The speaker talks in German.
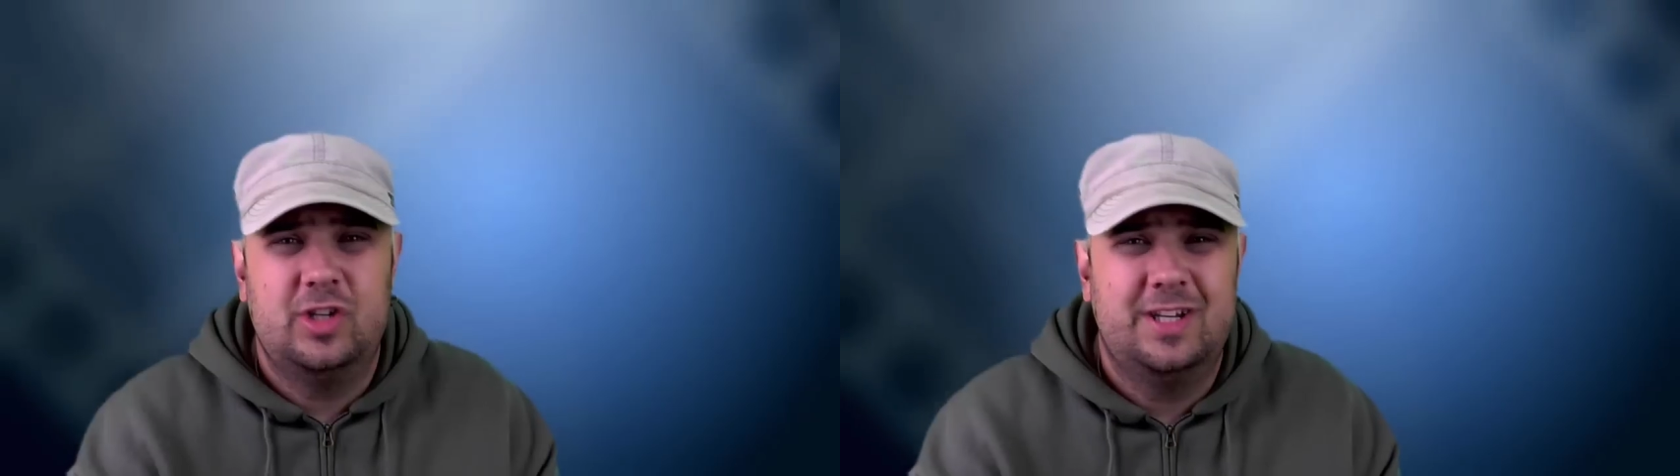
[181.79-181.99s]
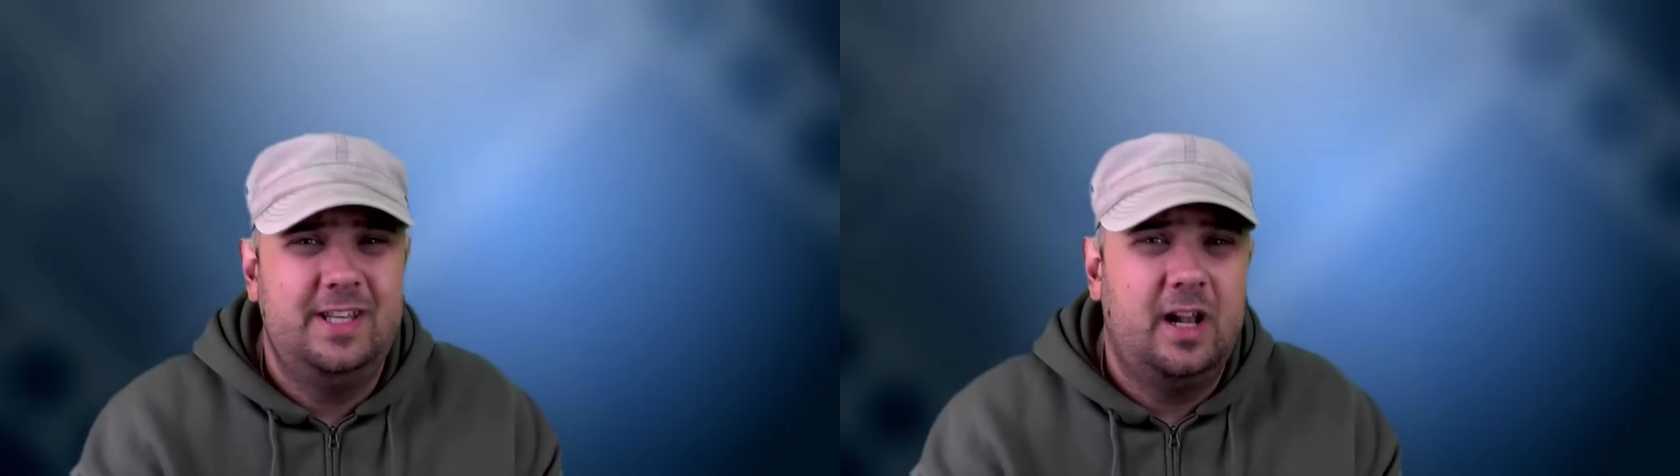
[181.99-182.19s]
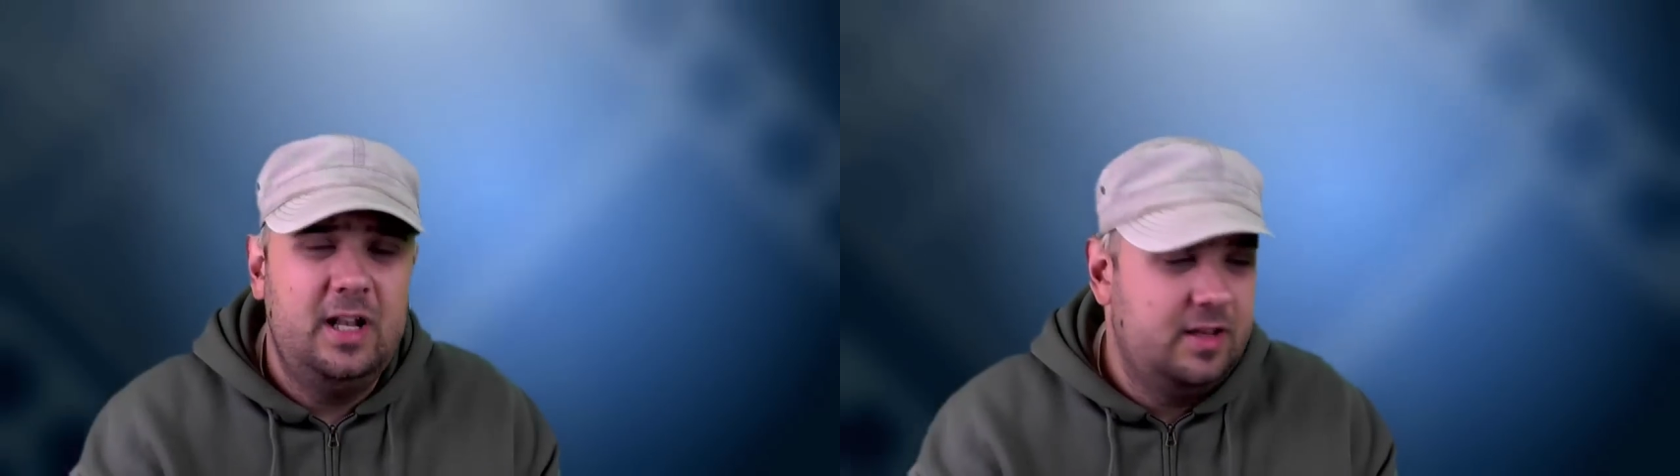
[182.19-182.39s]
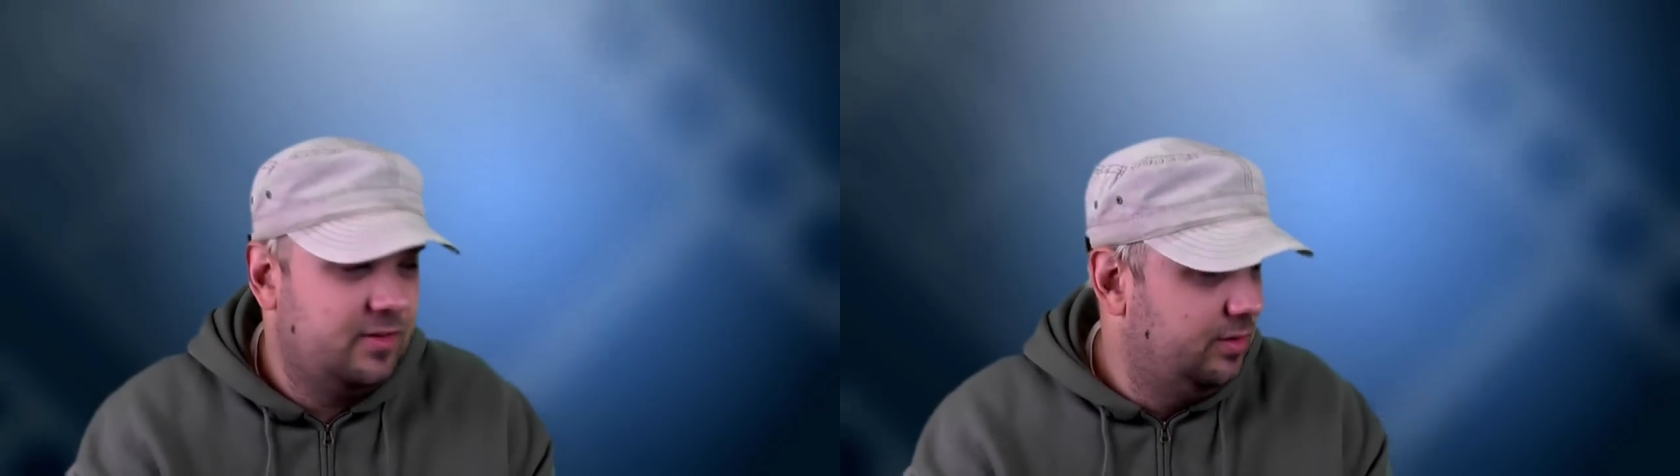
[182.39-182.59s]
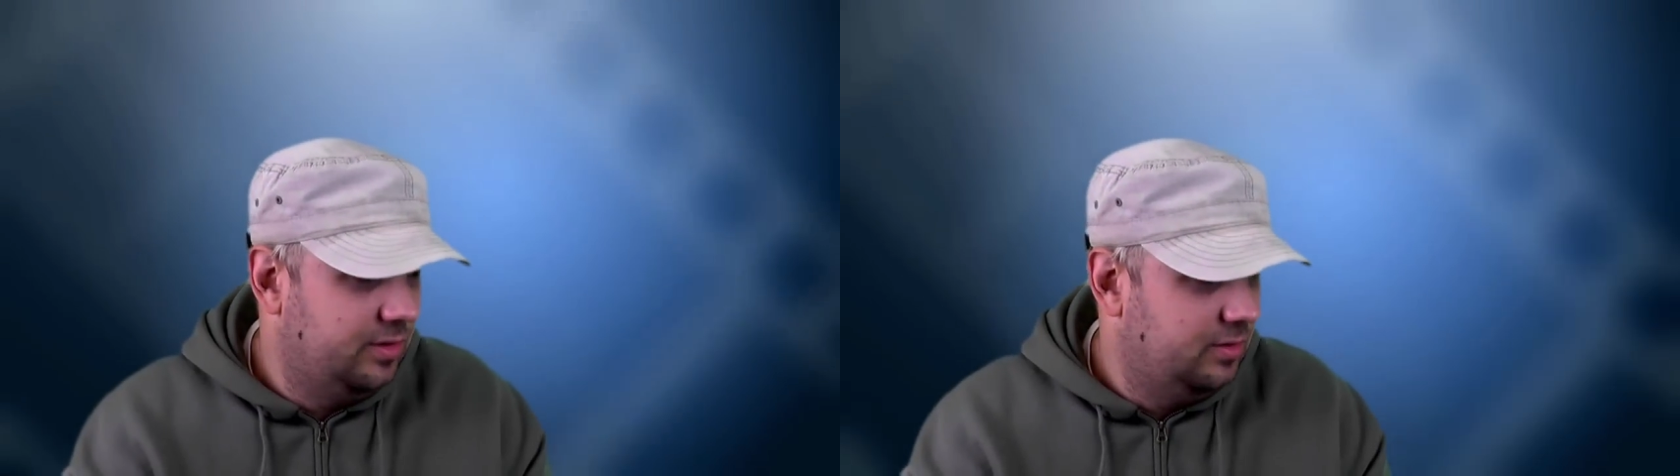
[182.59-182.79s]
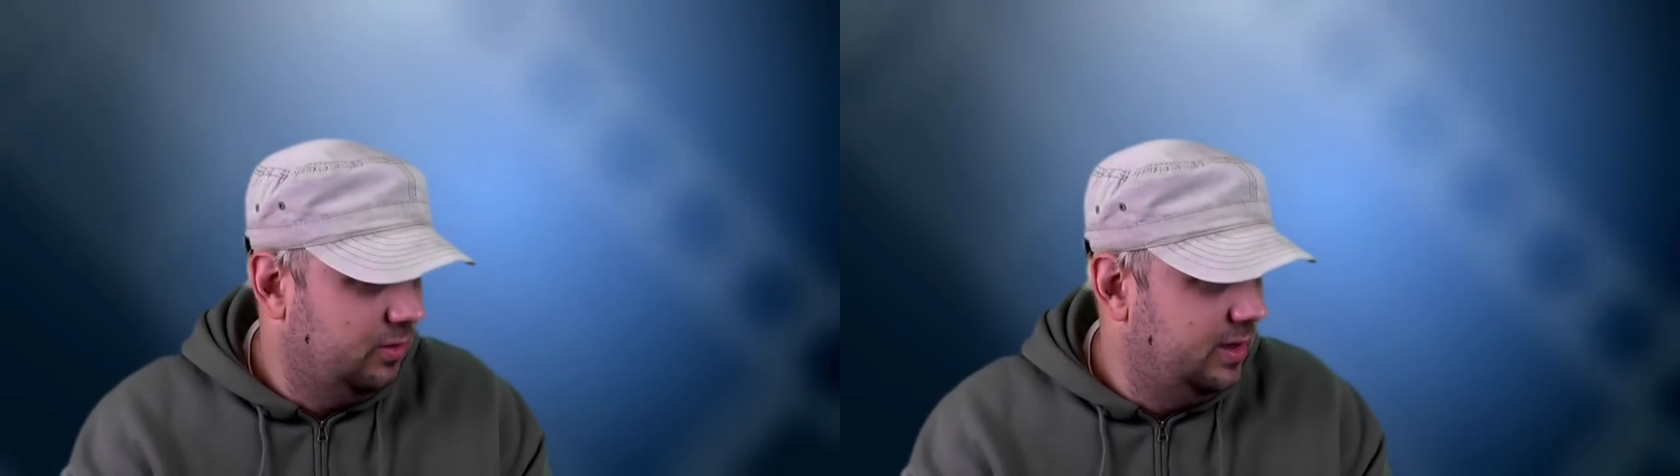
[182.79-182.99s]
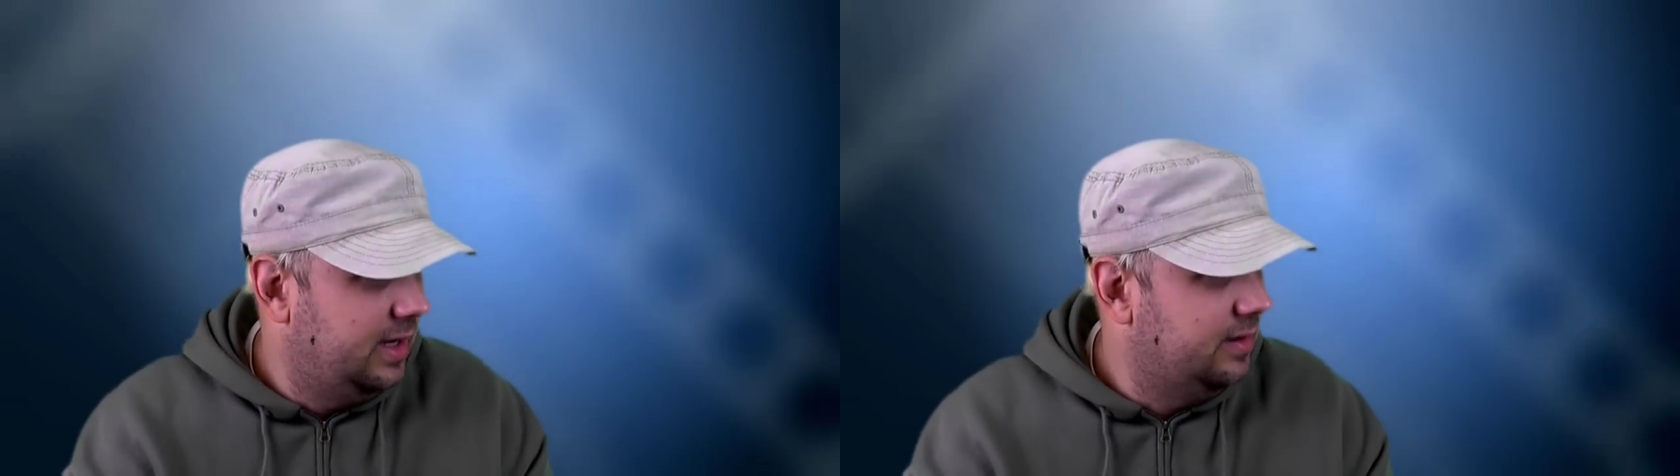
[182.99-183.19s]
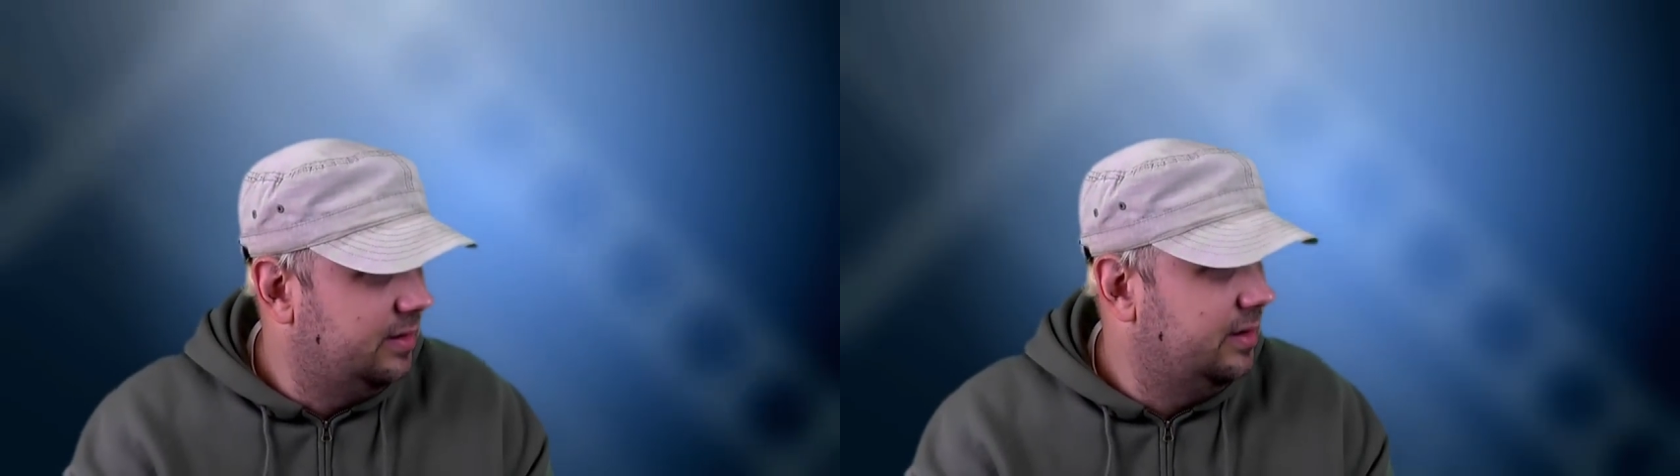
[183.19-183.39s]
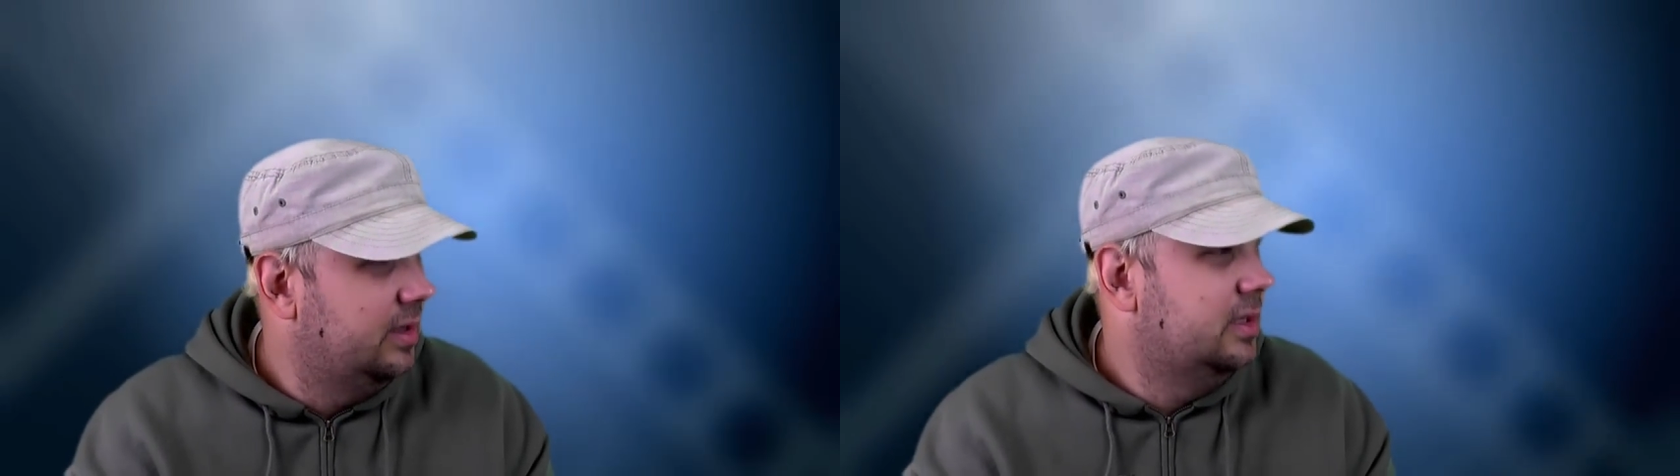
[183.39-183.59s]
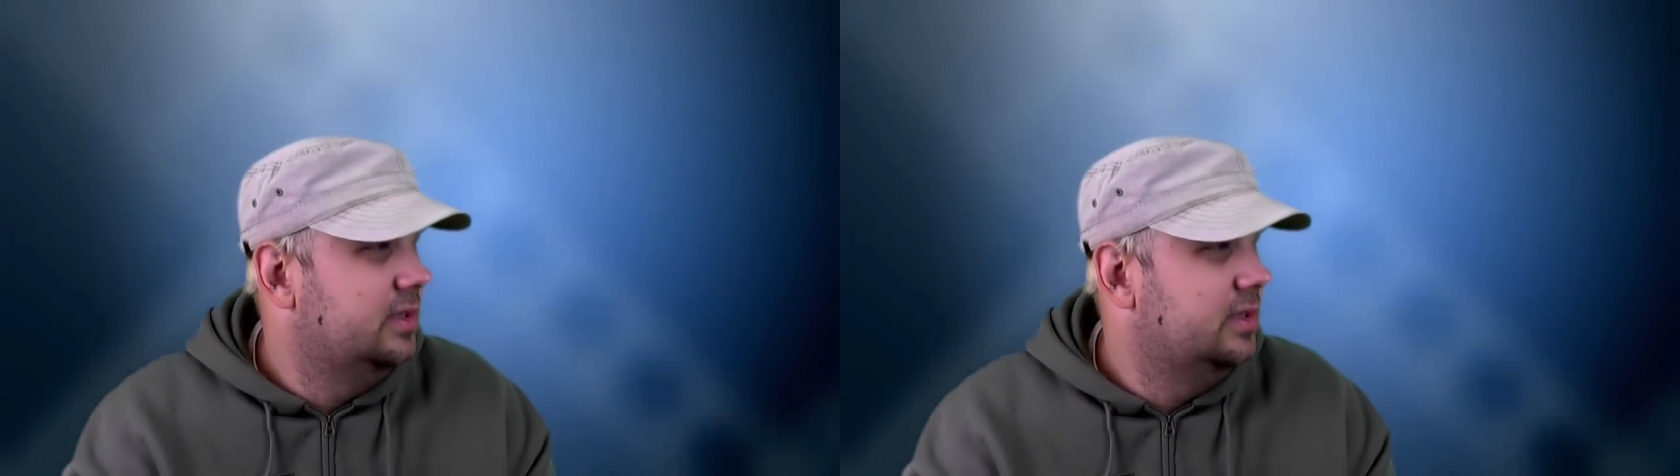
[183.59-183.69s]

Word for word: geknallt, die Sonne ohne Ende,